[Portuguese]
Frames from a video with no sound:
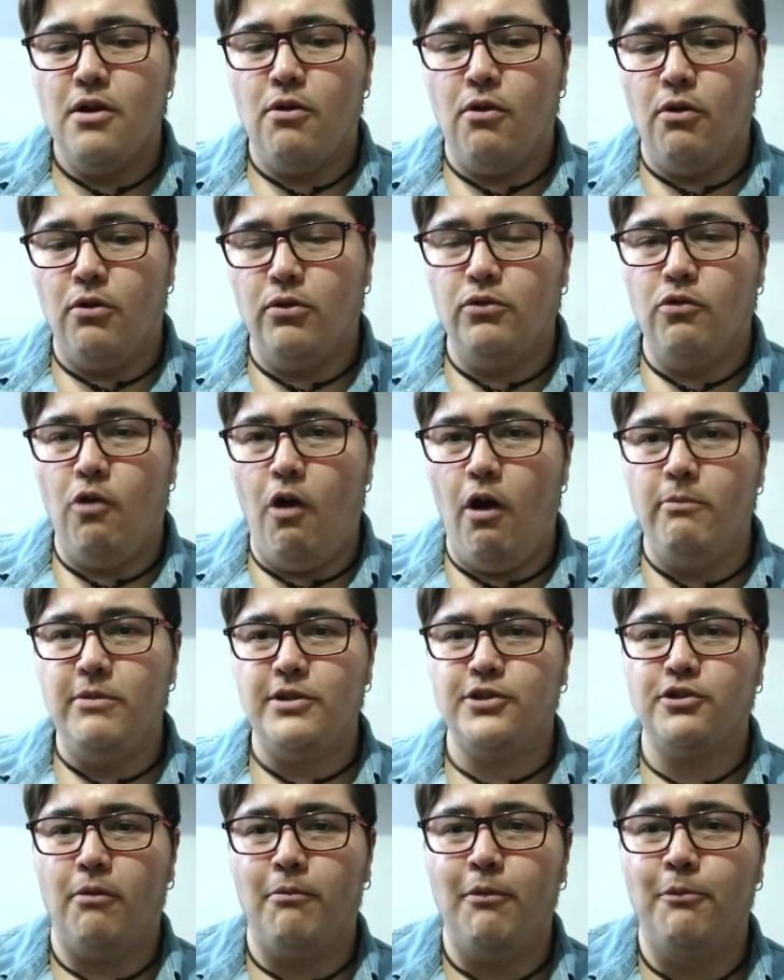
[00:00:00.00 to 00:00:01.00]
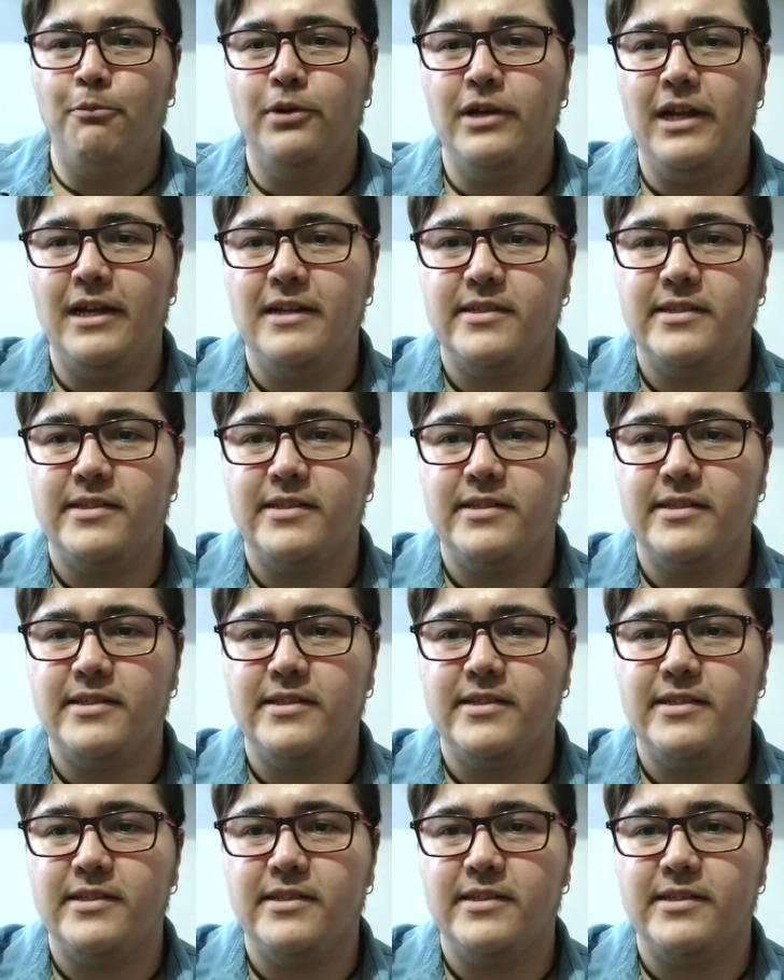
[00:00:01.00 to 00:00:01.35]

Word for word: com nomes como, por